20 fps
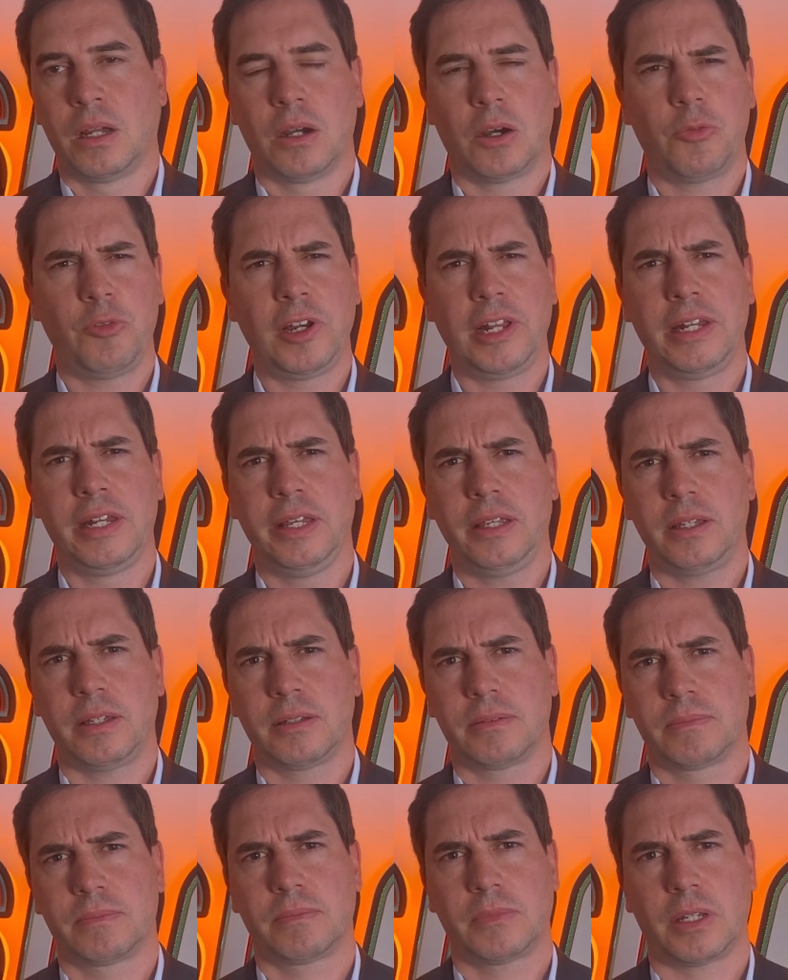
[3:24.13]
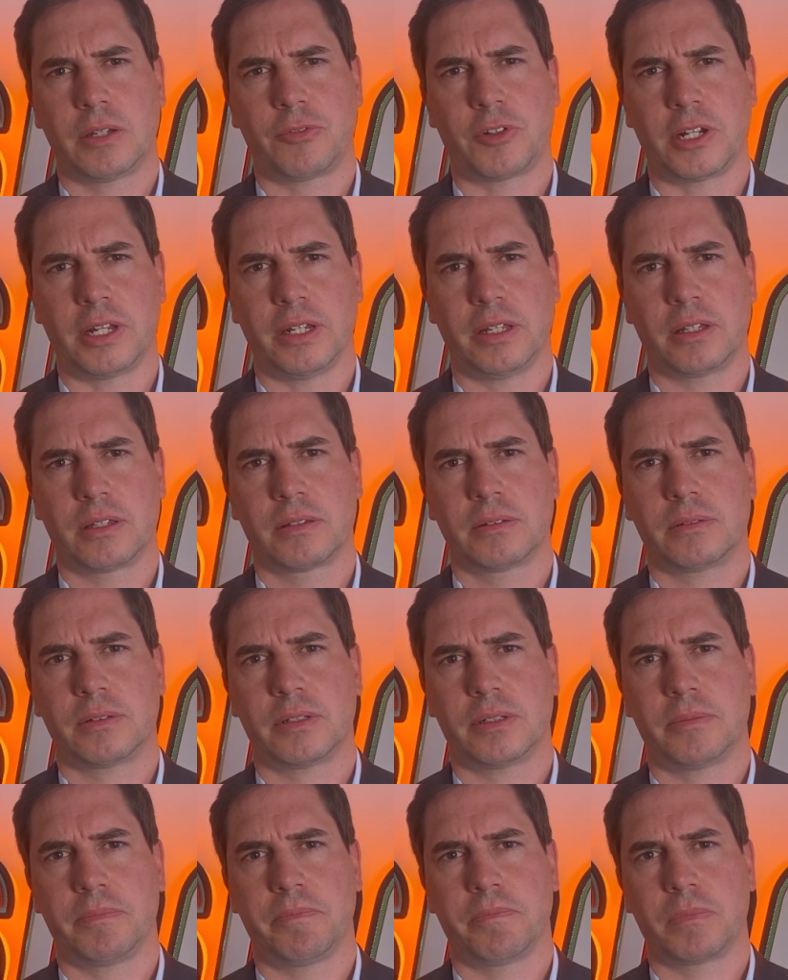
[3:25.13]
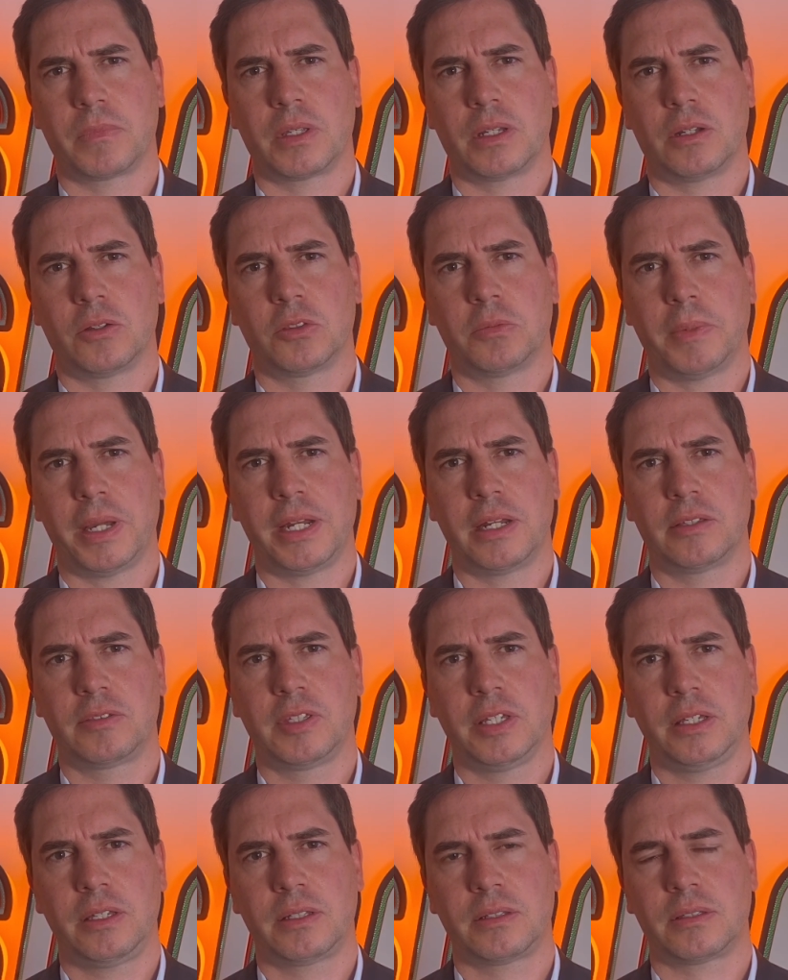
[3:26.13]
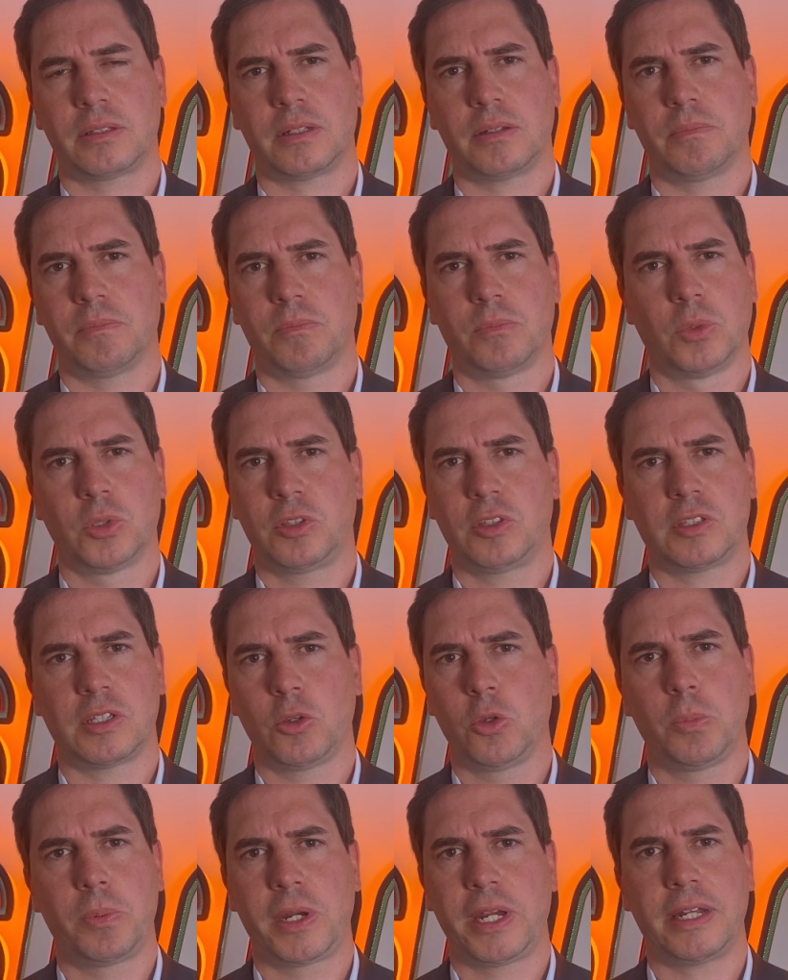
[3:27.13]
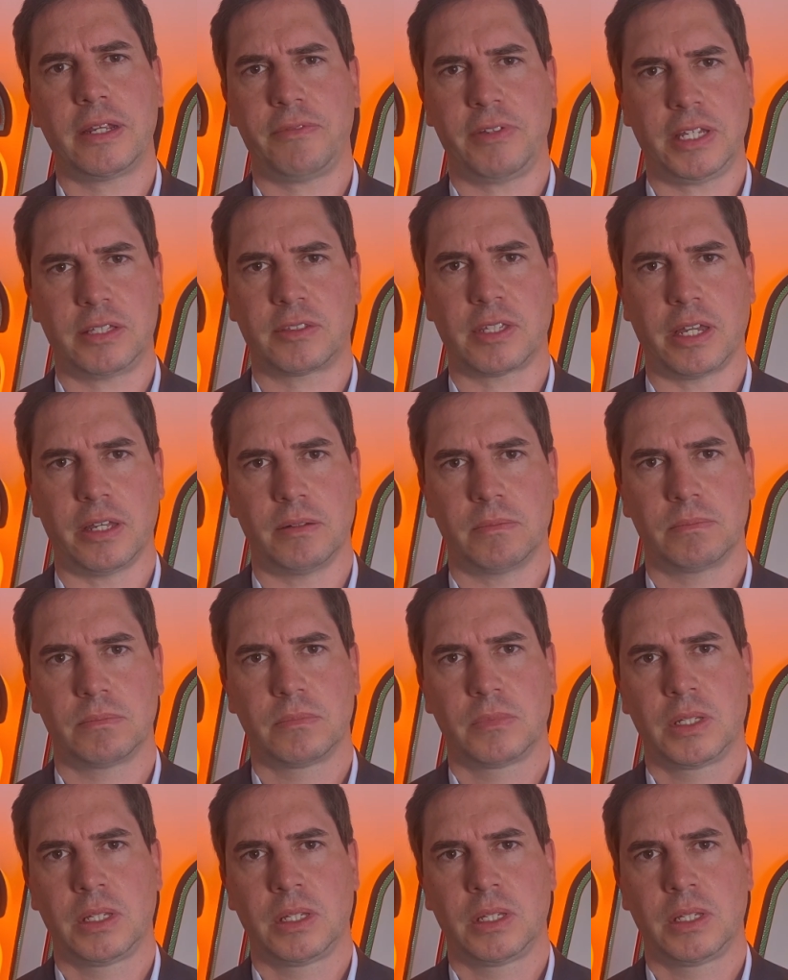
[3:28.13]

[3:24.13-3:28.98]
Hoffentlich nicht, Herr Franik. Ähm, aus meiner Sicht ähm, muss es ein hybrider Weg sein.